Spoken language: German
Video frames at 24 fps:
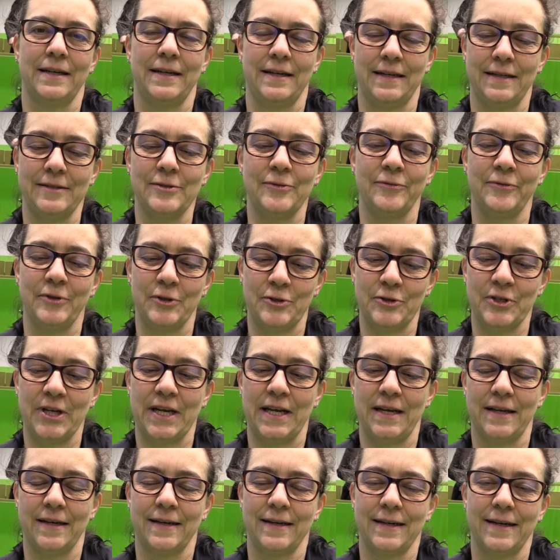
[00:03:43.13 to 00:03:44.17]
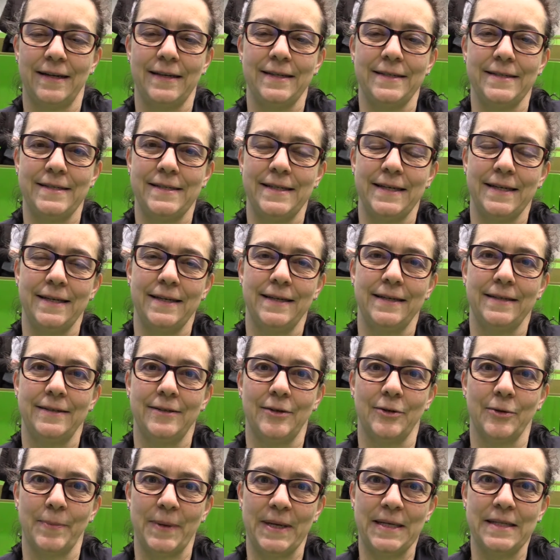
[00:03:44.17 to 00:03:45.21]
also virtuelle Realität,
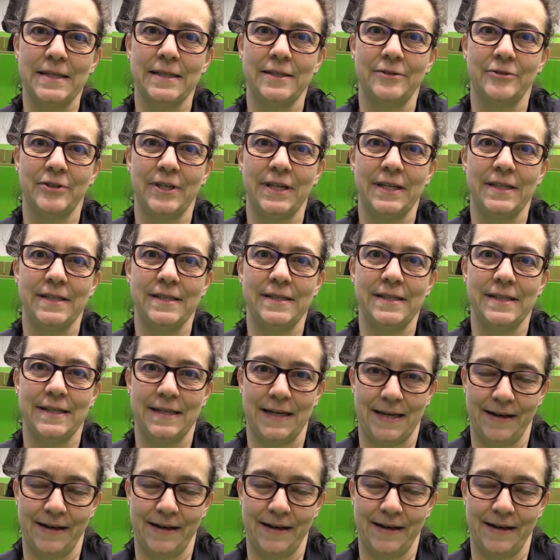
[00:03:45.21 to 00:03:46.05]
Augmented Realität,